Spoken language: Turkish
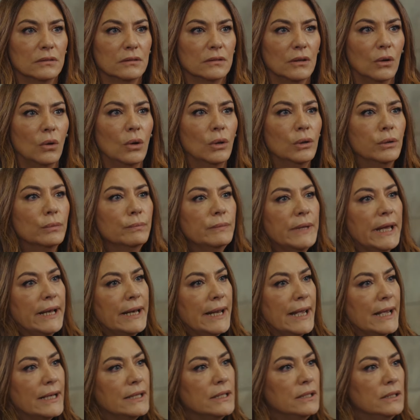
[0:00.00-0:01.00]
Oğlum
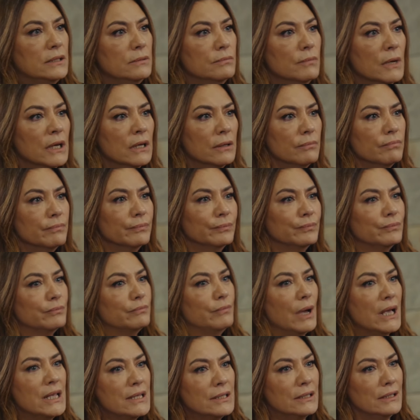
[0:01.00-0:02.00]
nereye gideyim?
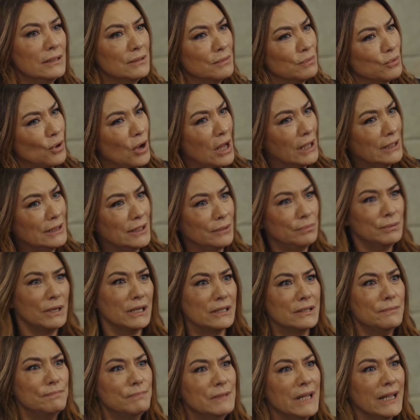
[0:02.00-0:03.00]
Ben seni bu halde
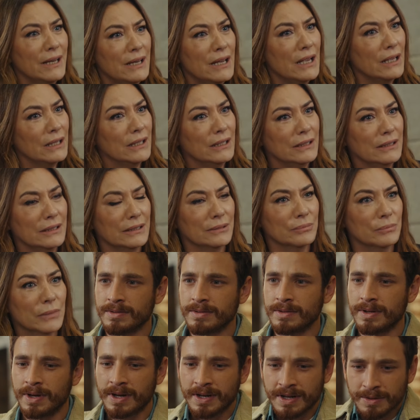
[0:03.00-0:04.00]
bırakıp nereye gideyim?
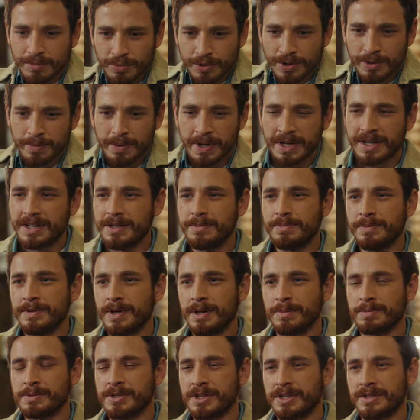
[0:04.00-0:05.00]
E anne burada bekleyip ne
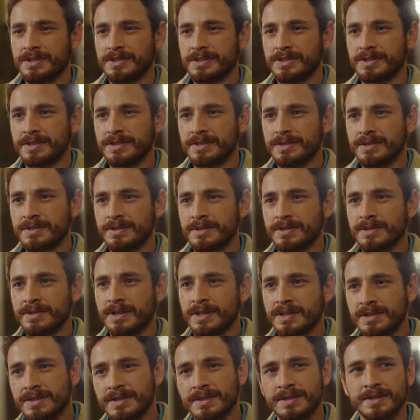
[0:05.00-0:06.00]
yapacaksın?
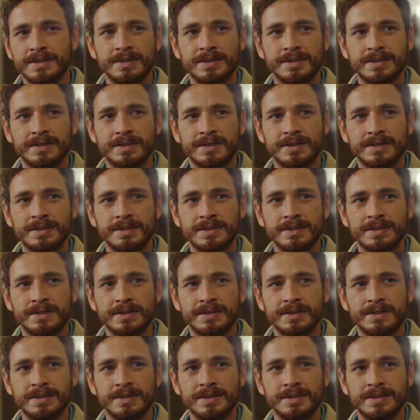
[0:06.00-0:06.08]
Hadi.